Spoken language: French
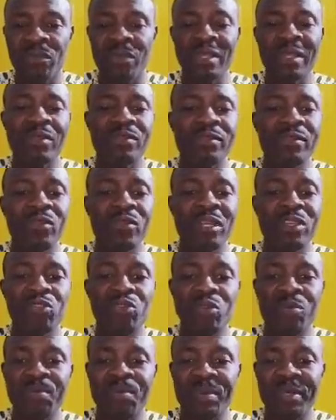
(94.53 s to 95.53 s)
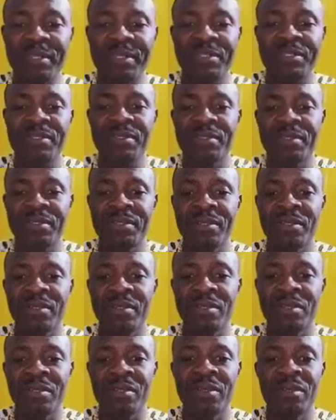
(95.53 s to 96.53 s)
dans son entreprise,
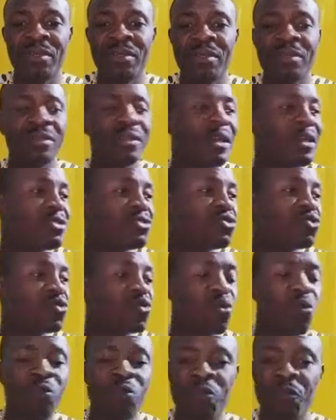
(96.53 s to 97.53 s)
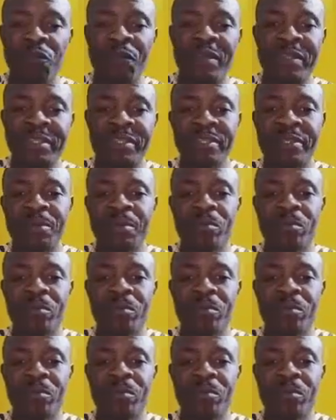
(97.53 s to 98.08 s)
dans ce que vous faites.